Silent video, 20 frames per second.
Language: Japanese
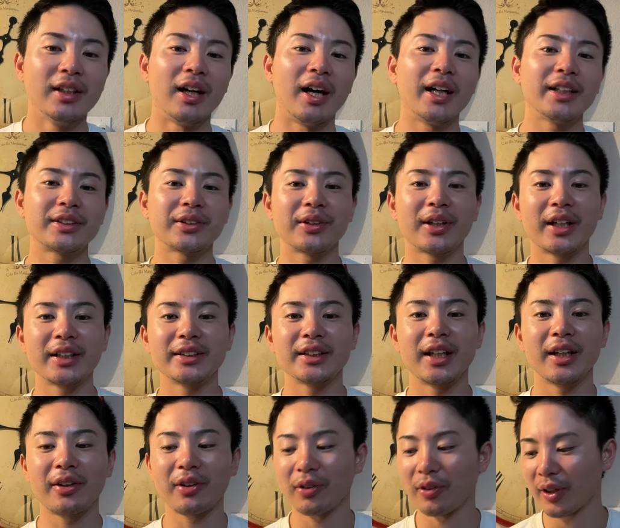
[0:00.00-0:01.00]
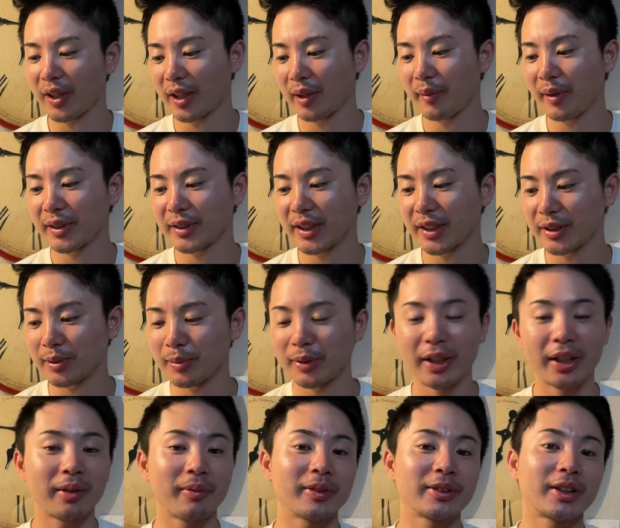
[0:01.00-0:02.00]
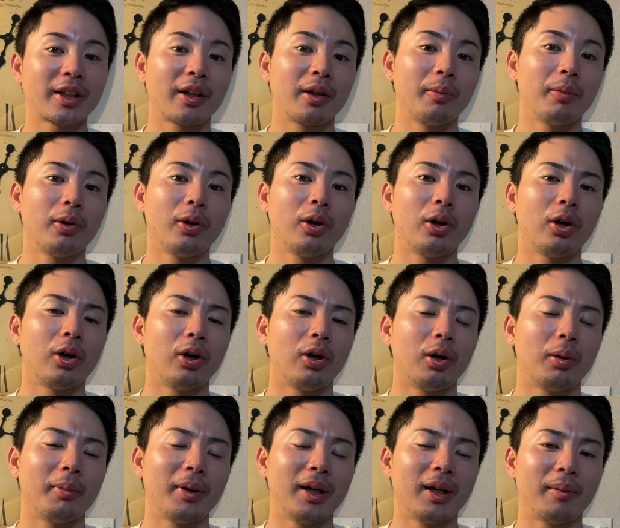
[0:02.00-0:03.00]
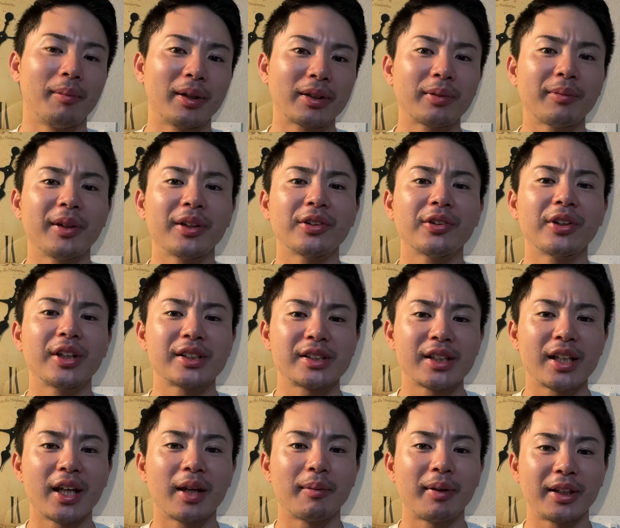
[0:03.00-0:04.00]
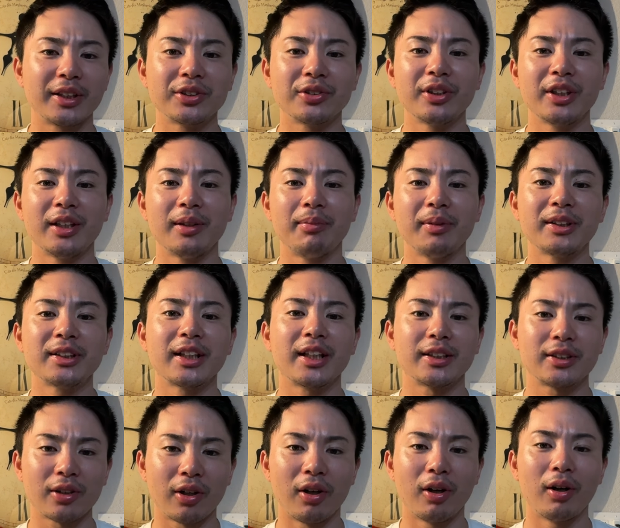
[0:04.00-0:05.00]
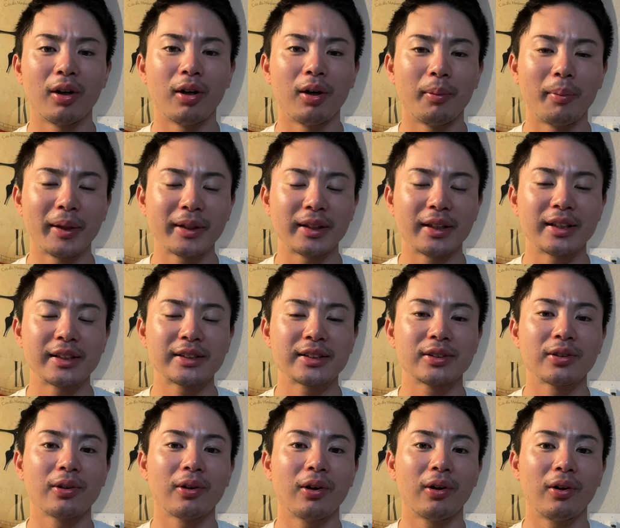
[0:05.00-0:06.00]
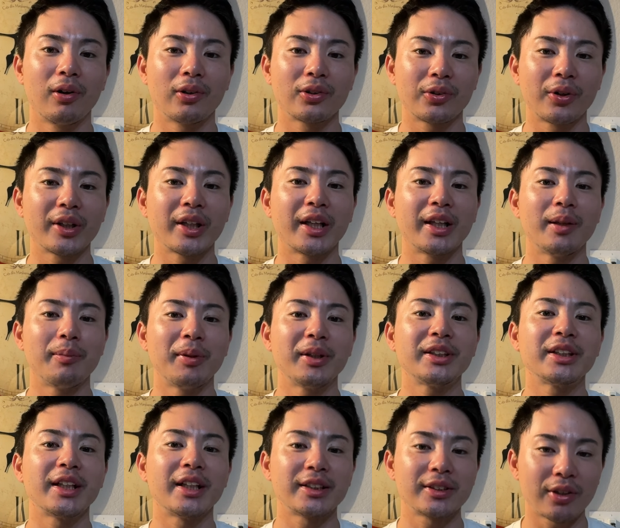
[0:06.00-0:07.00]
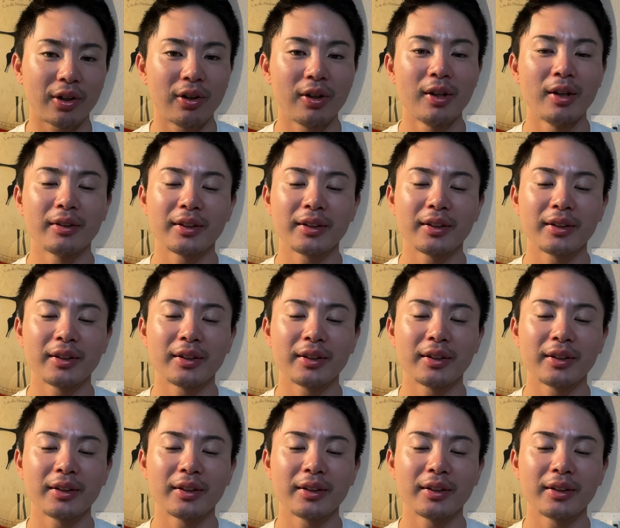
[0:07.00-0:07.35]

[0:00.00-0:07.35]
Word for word: はい、そんな感じで今日金丸選手見ていきましたけども、まあ、まとめるとですね、まあ、非常にいいピッチャーですと、バランスの取れたいいピッチャーですと。